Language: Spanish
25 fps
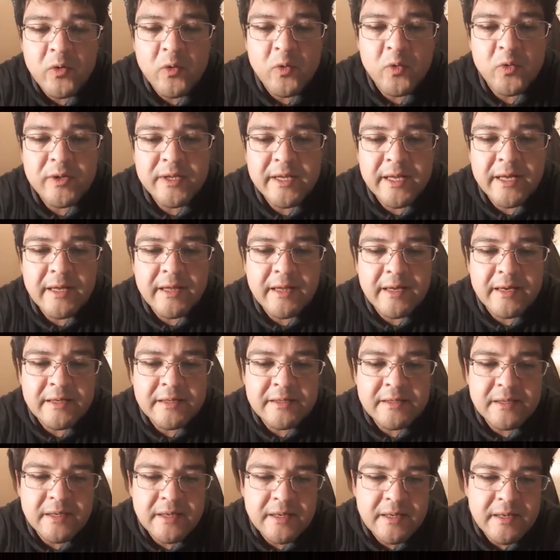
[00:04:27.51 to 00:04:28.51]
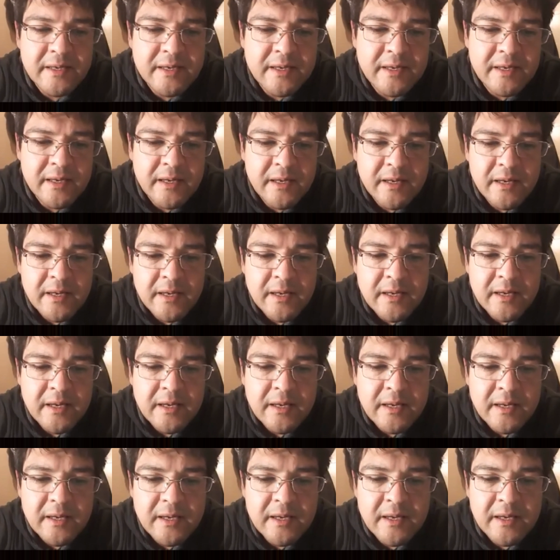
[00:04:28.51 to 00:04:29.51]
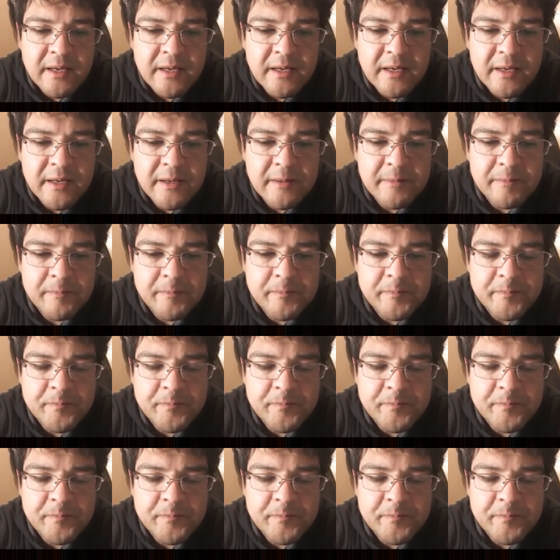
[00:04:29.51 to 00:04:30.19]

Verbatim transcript: ustedes eh,